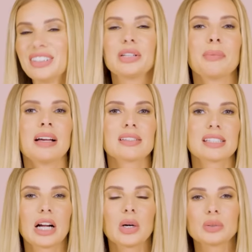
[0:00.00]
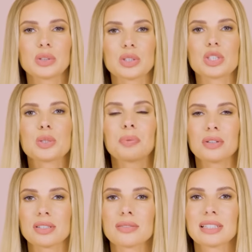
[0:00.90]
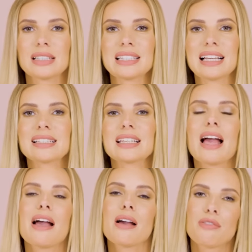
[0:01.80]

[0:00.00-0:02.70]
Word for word: No i mając taką dosyć prostą stylizację,